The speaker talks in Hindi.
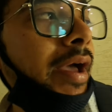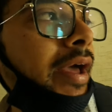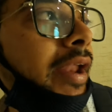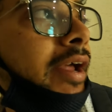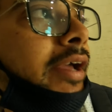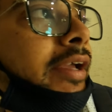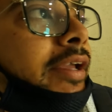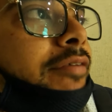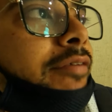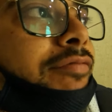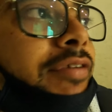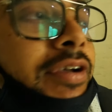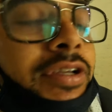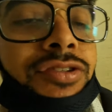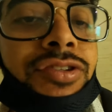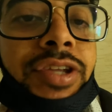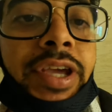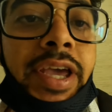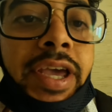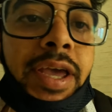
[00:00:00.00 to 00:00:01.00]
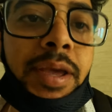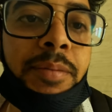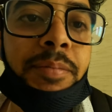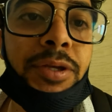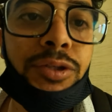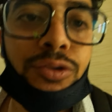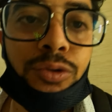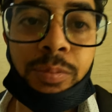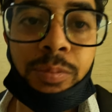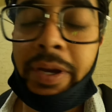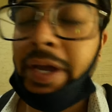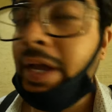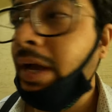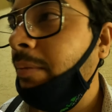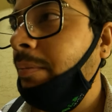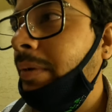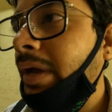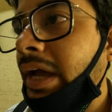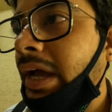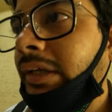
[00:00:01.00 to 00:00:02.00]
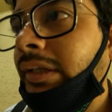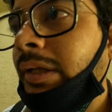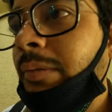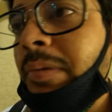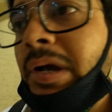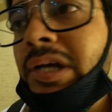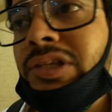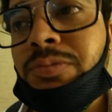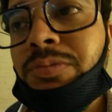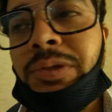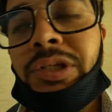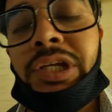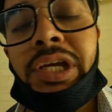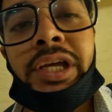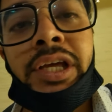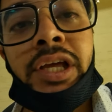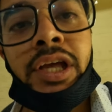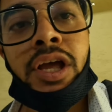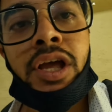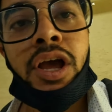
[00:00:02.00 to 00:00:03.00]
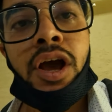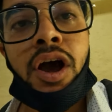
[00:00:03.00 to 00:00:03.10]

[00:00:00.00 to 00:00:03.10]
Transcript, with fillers: मेरा ये फर्स्ट डे है मैं सुबह यहाँ पे आया था पाँच बजे